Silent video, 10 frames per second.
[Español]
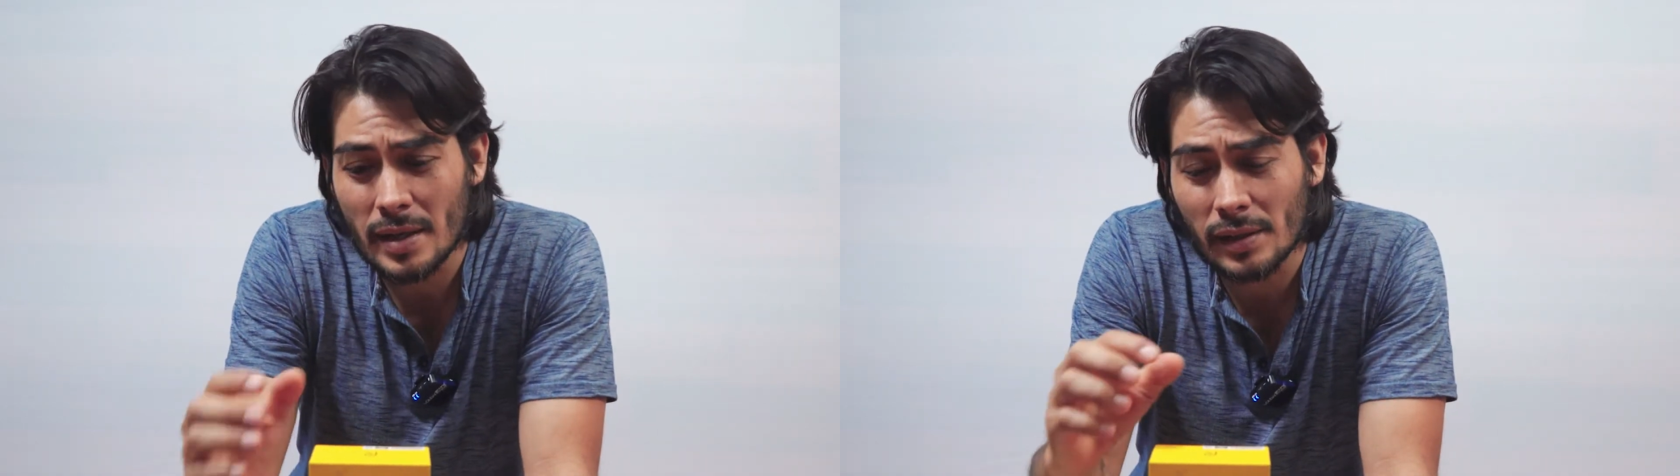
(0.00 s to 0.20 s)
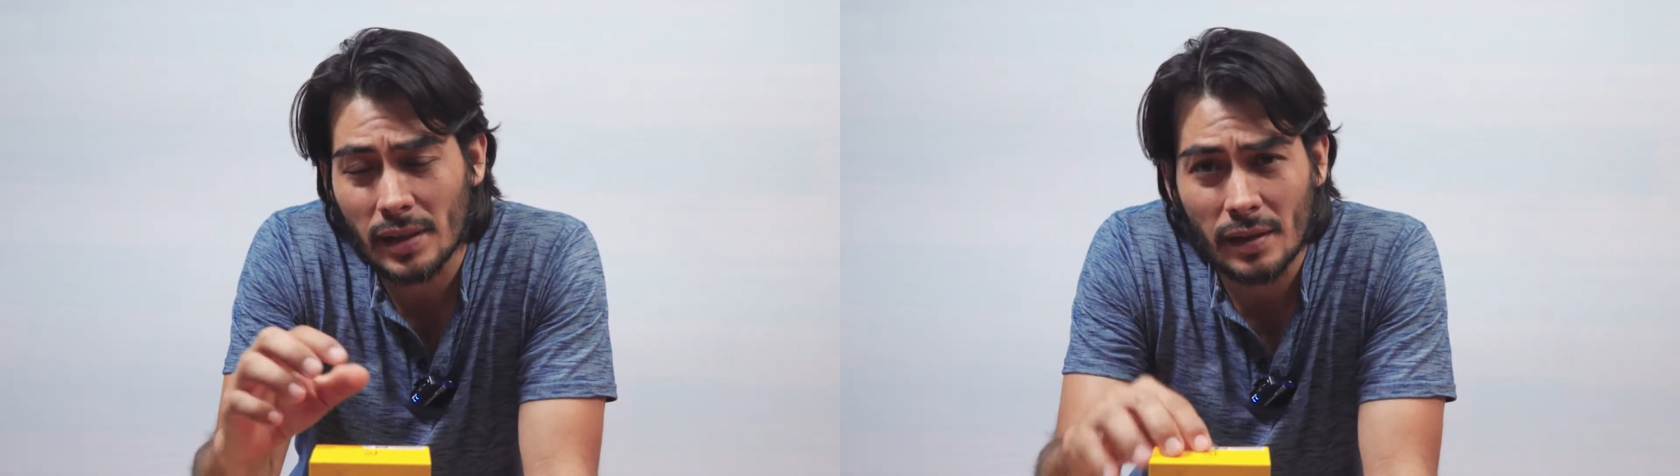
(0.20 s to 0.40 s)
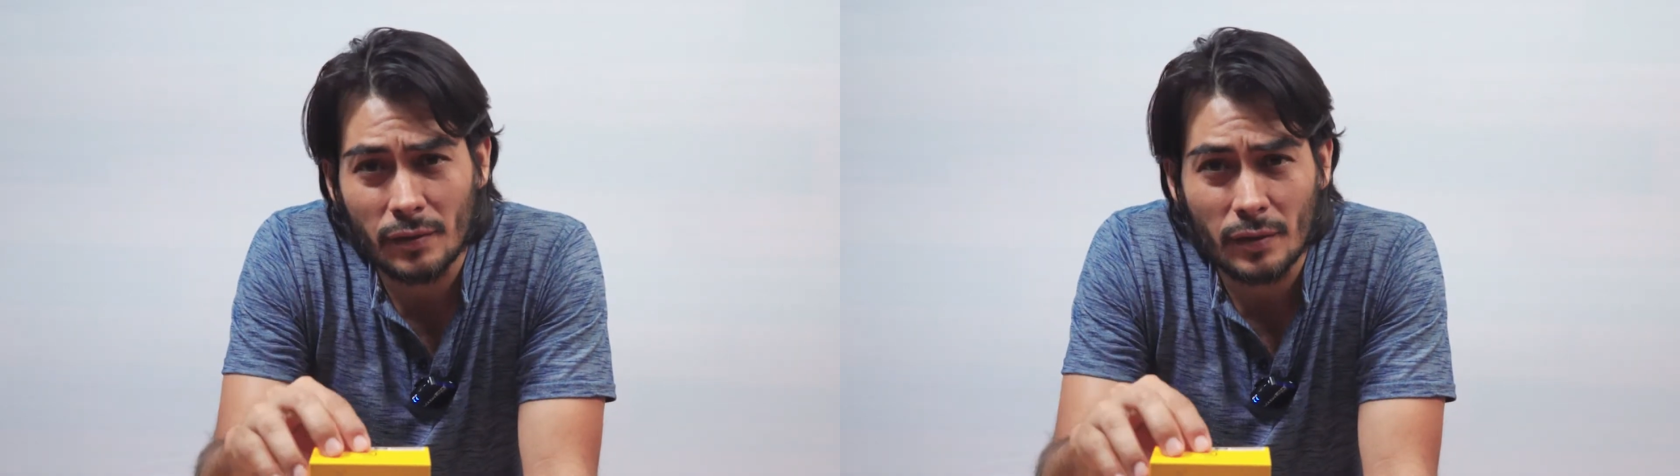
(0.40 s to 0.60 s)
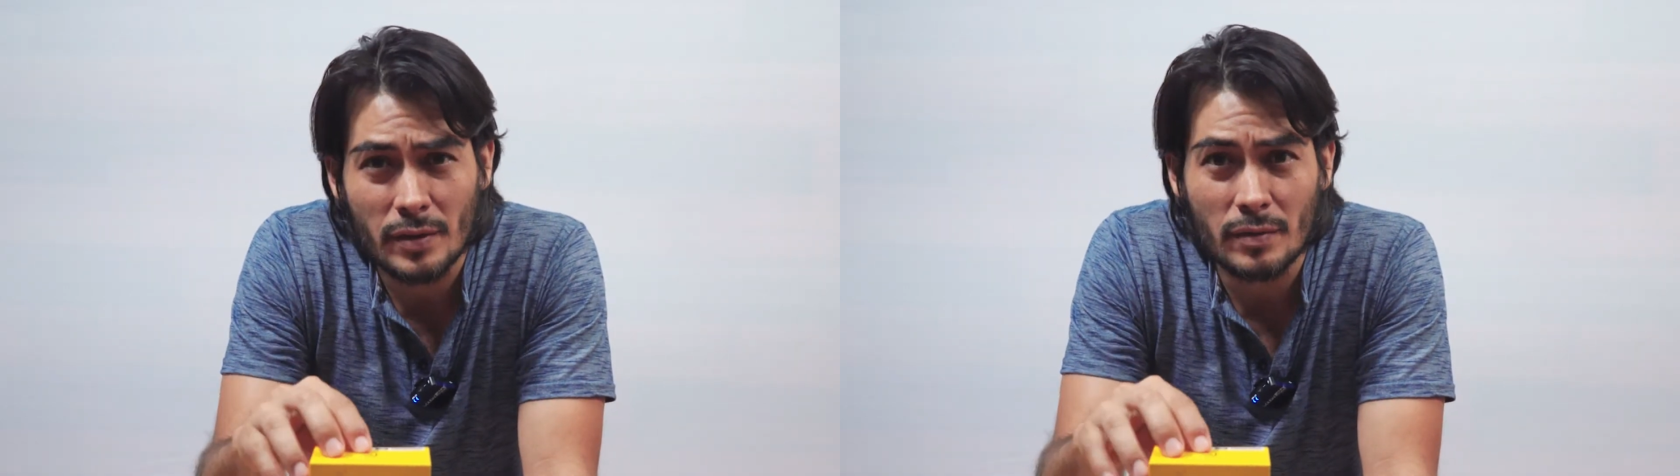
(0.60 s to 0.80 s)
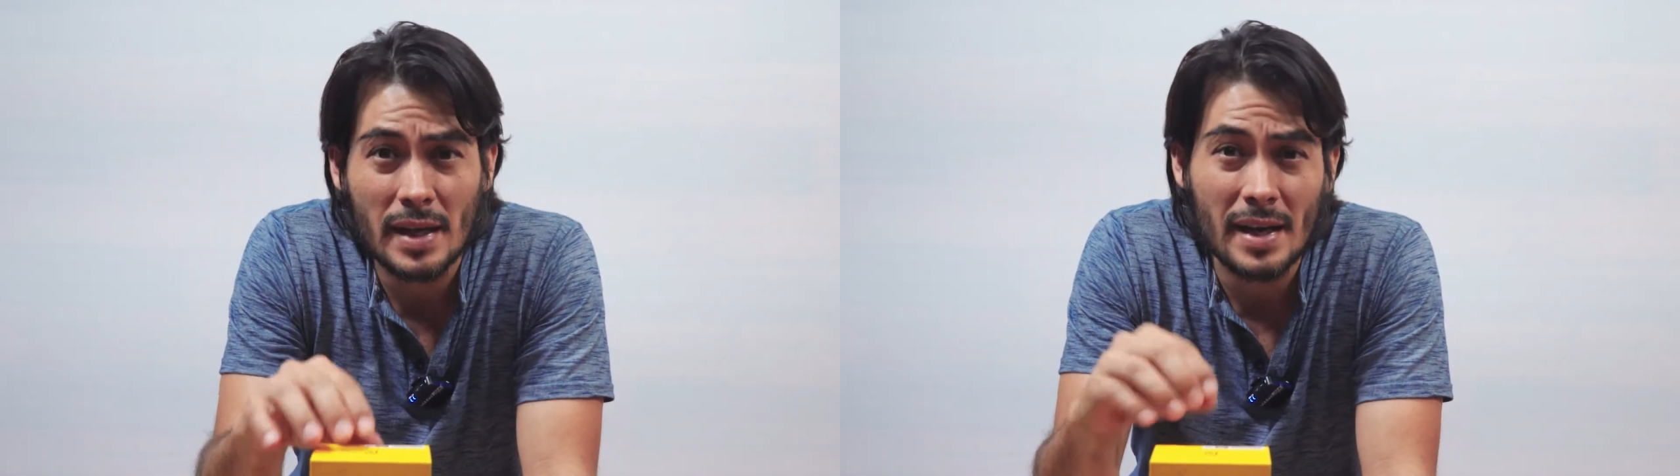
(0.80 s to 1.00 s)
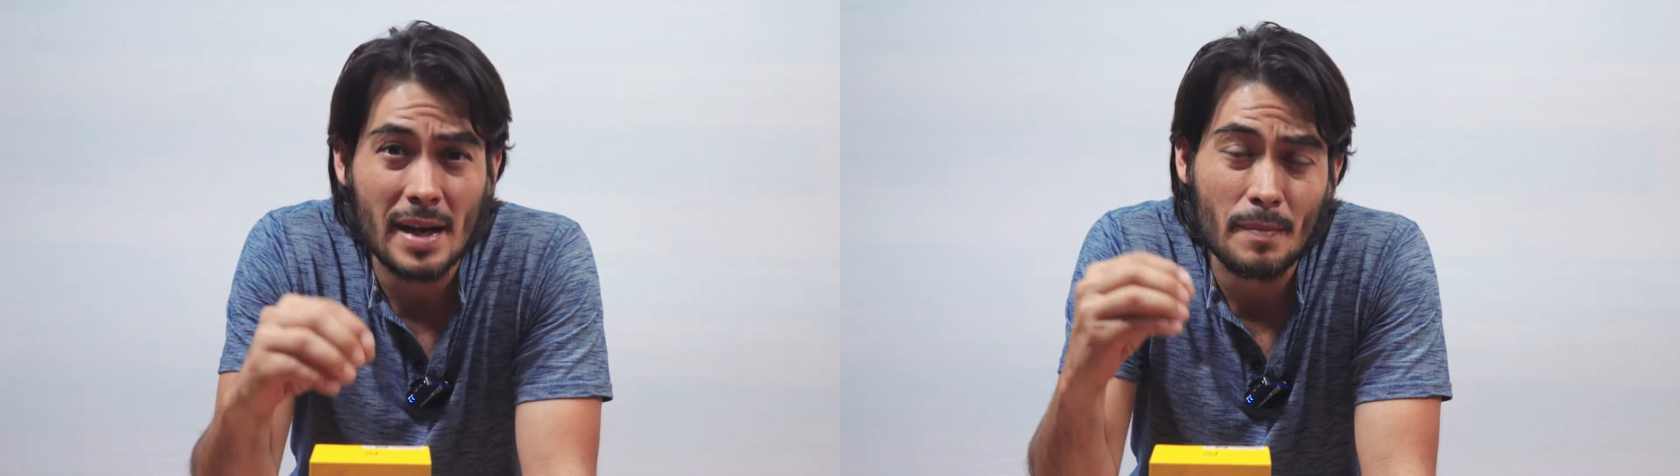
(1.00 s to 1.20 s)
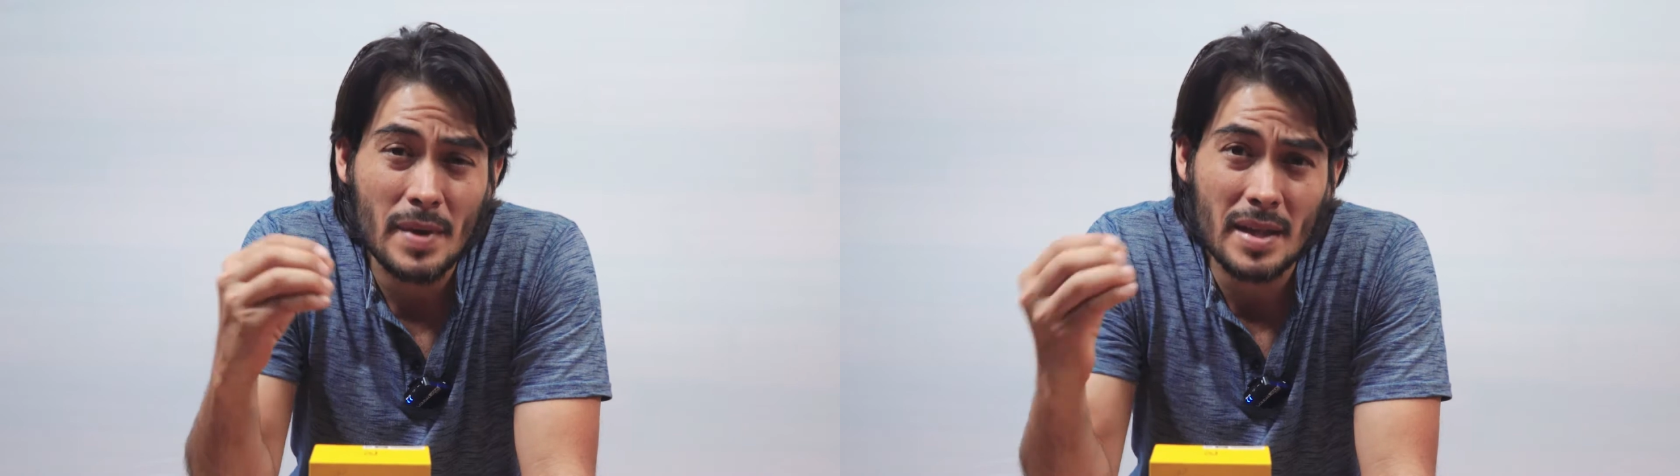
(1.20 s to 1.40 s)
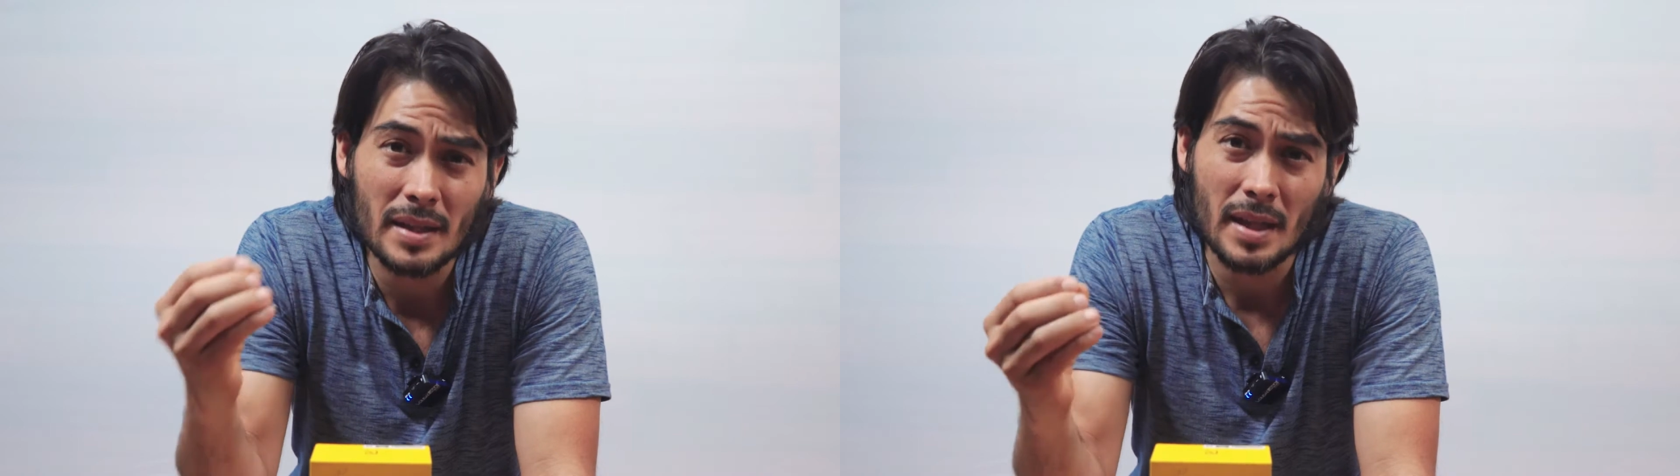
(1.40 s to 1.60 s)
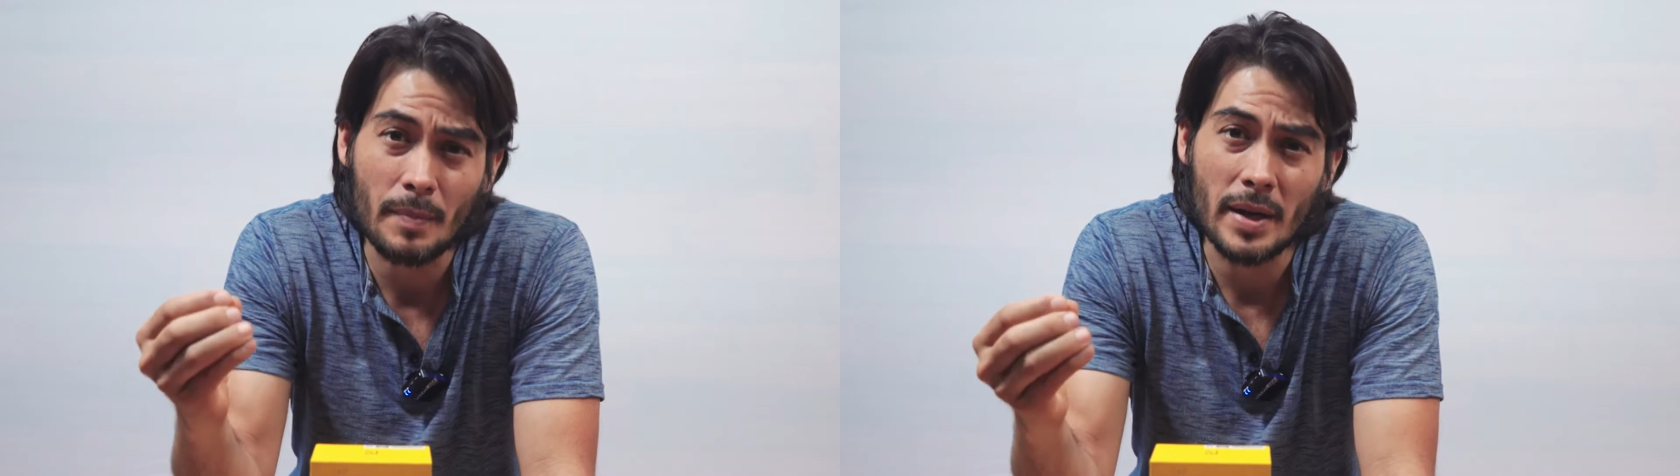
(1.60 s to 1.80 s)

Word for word: y el teléfono es una herramienta